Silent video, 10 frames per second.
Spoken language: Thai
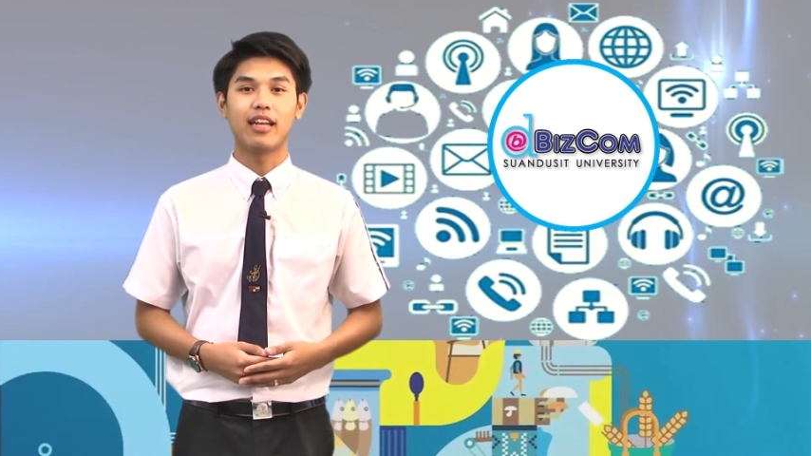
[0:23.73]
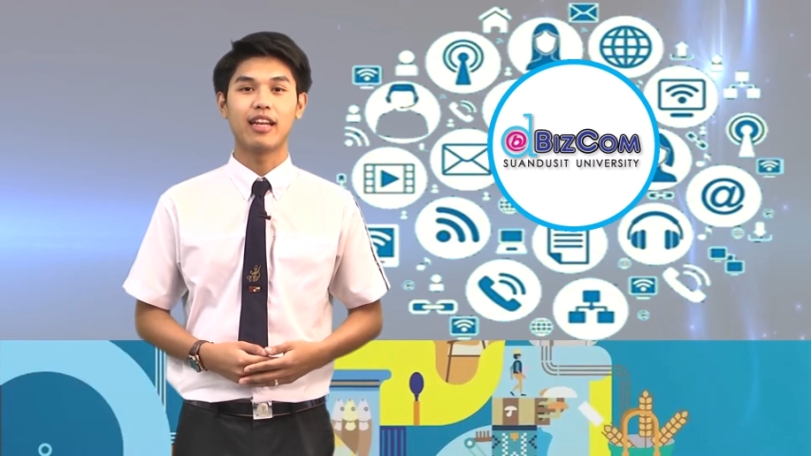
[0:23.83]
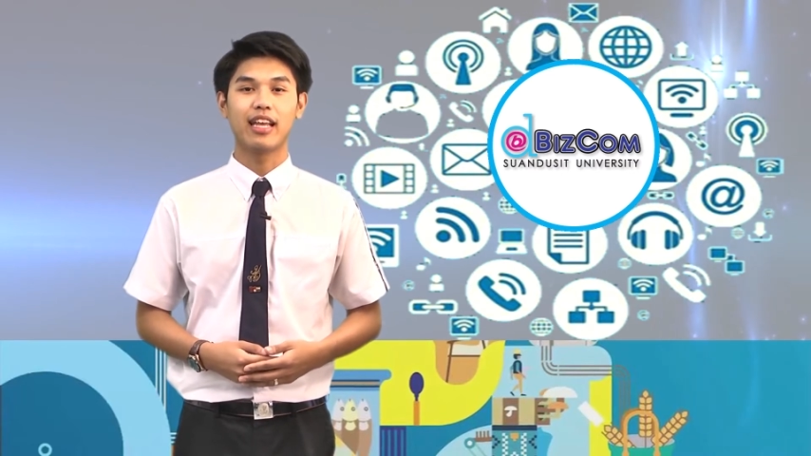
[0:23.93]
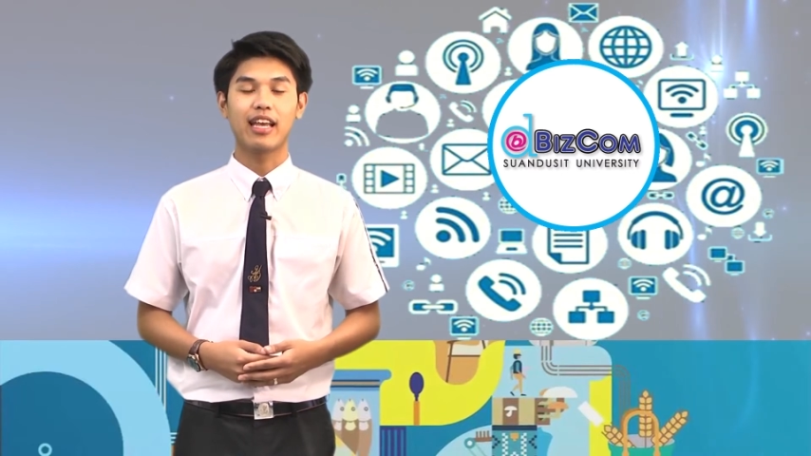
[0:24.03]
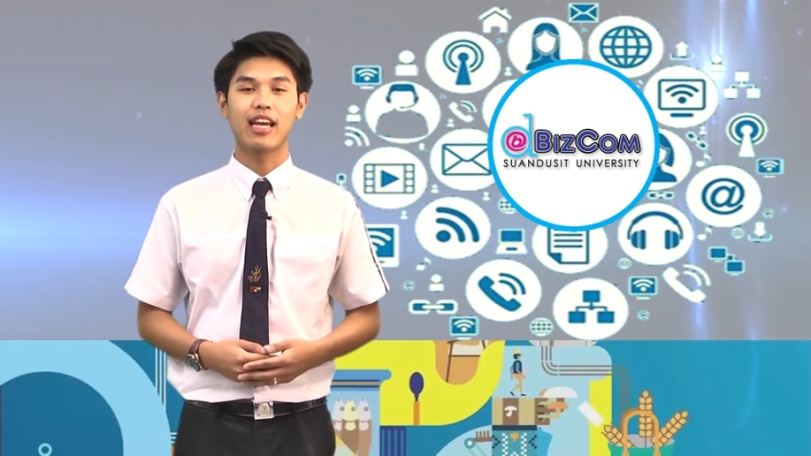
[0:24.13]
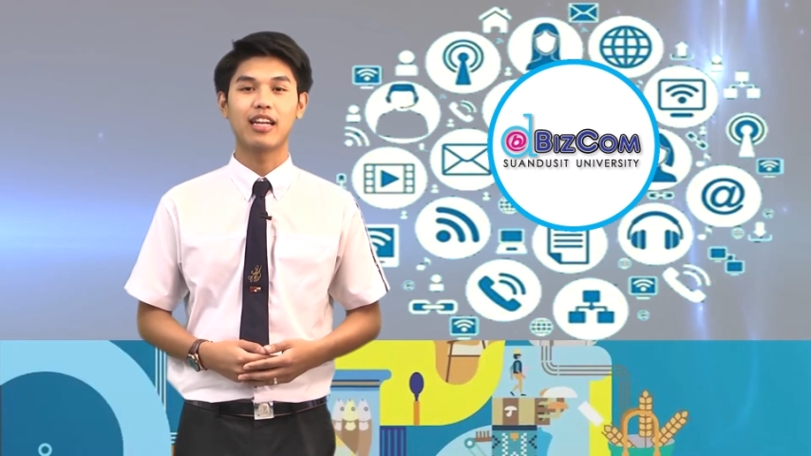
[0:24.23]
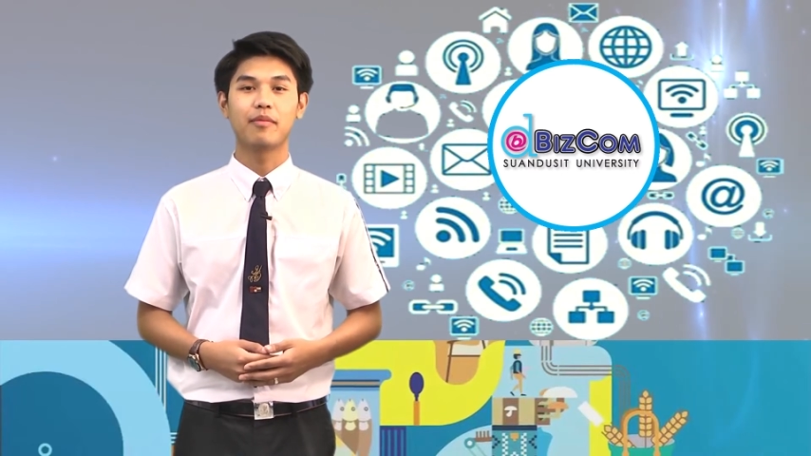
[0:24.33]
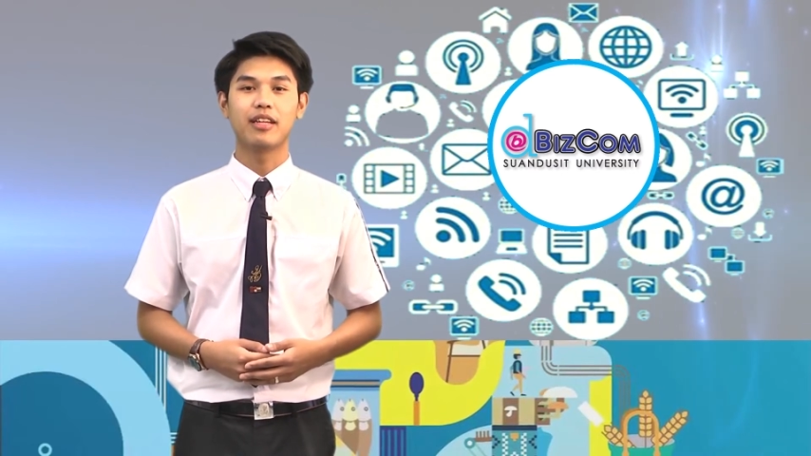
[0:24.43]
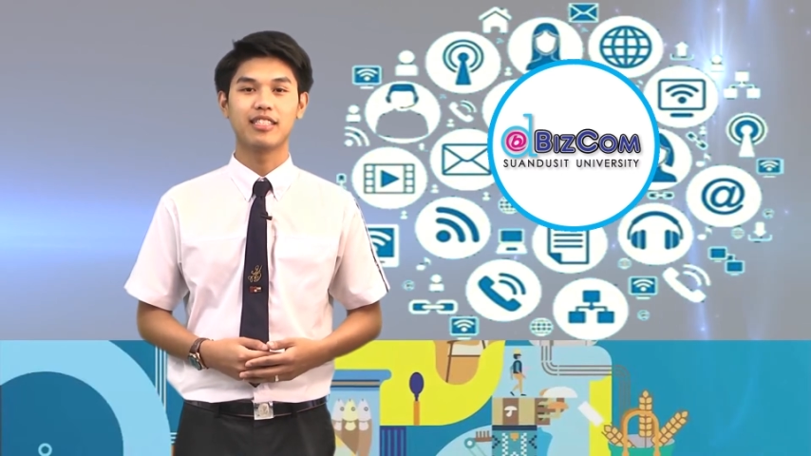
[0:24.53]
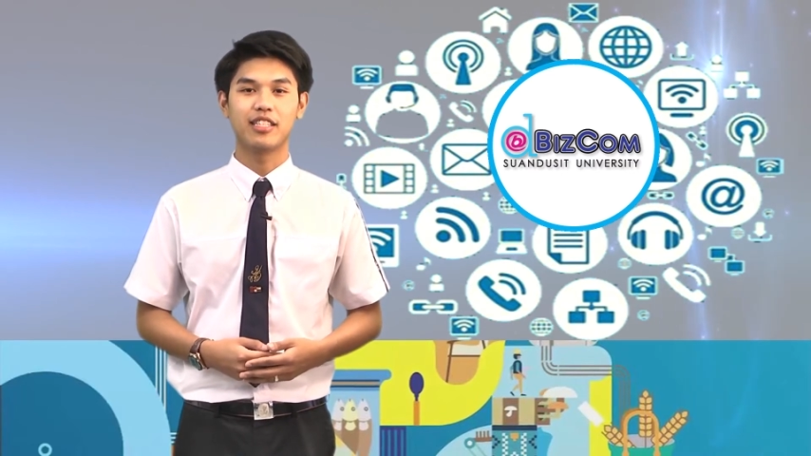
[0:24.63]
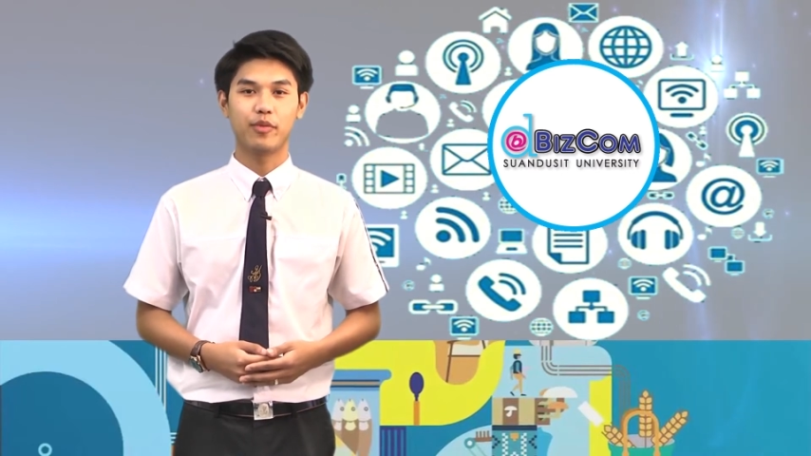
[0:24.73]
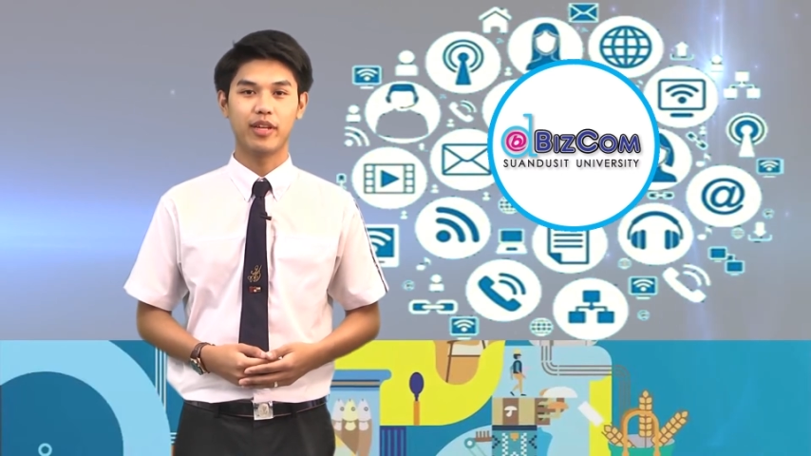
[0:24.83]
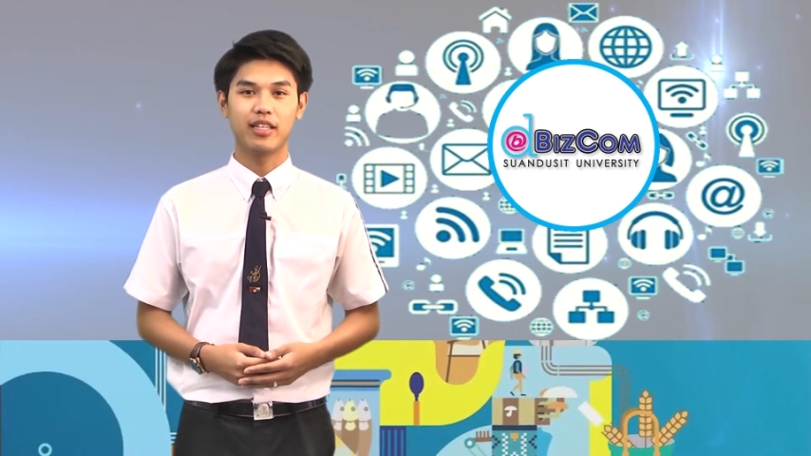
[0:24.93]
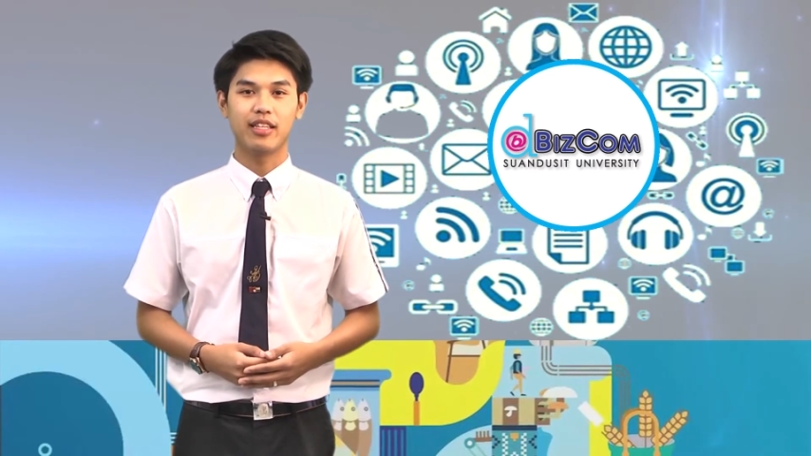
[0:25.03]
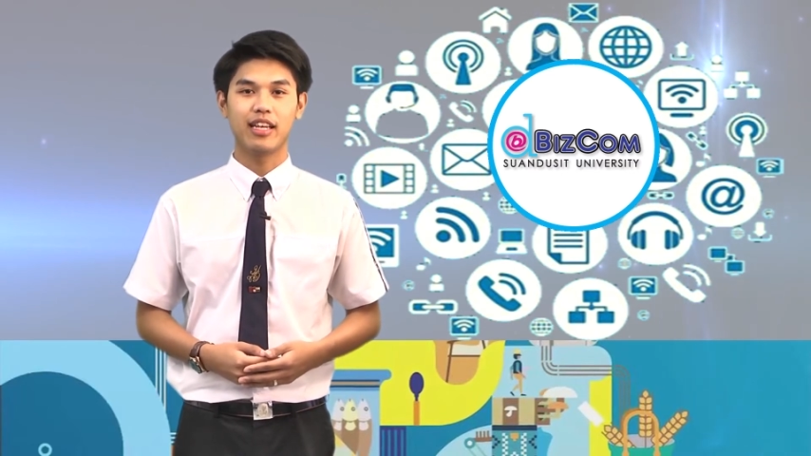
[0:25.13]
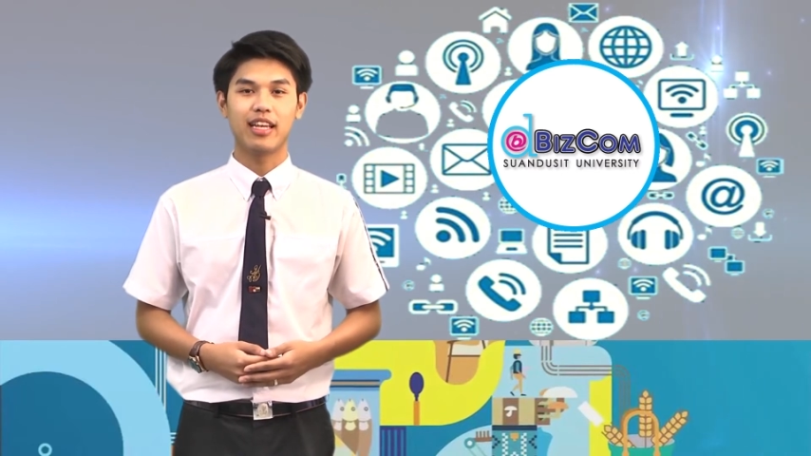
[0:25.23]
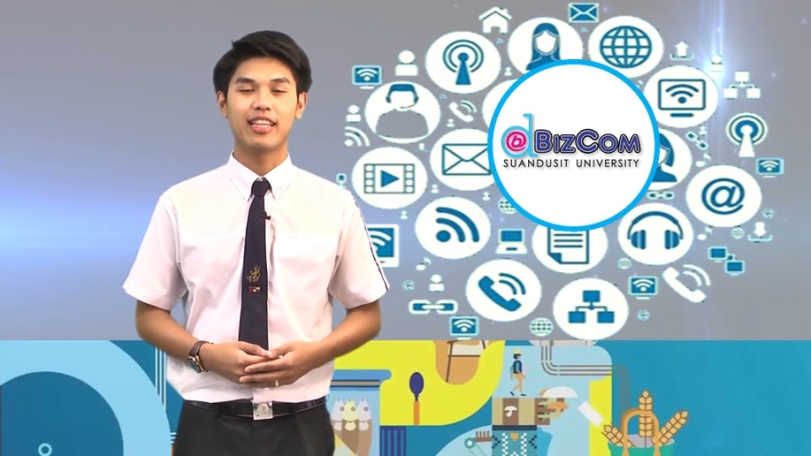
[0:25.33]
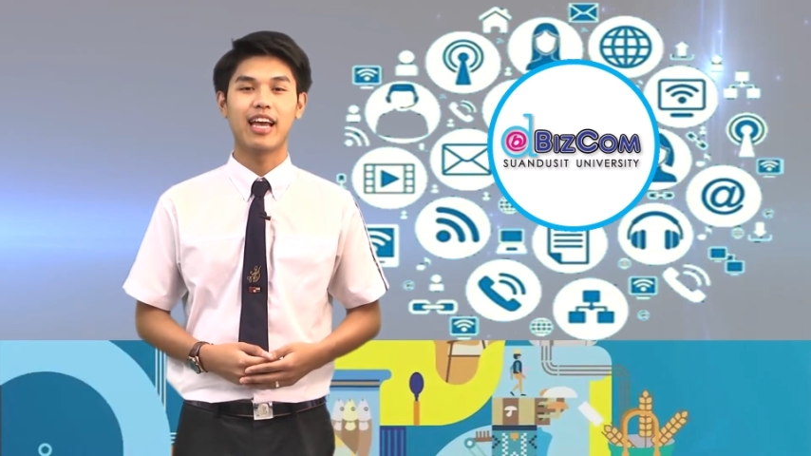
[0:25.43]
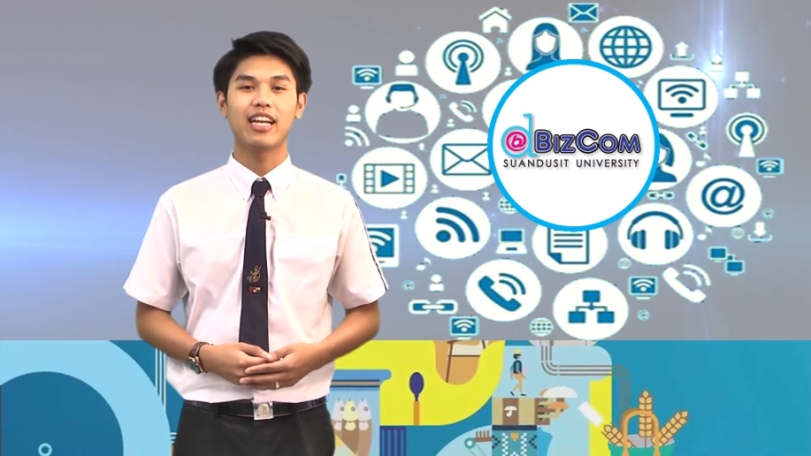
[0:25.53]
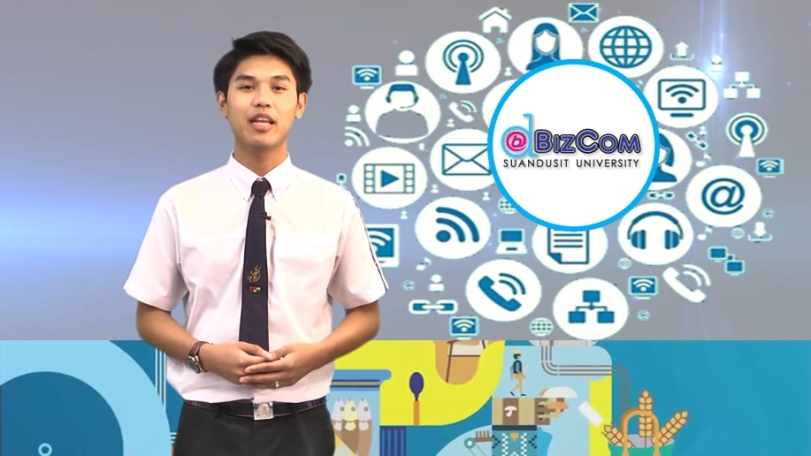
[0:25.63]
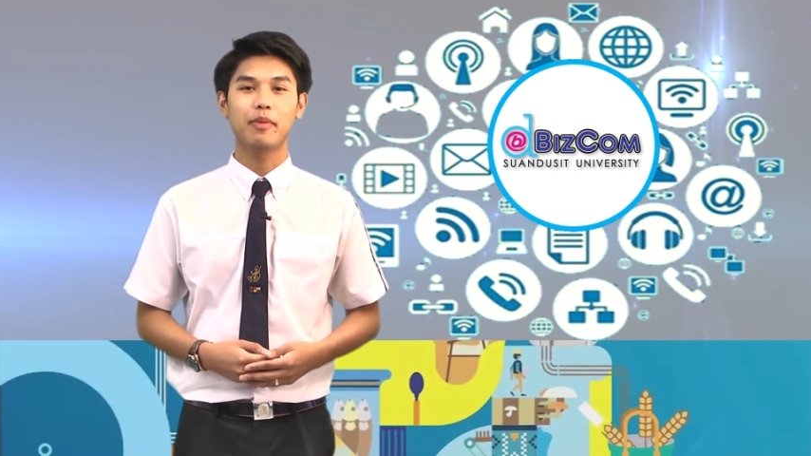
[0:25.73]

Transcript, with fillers: ในการดำเนินชีวิตทั้งใน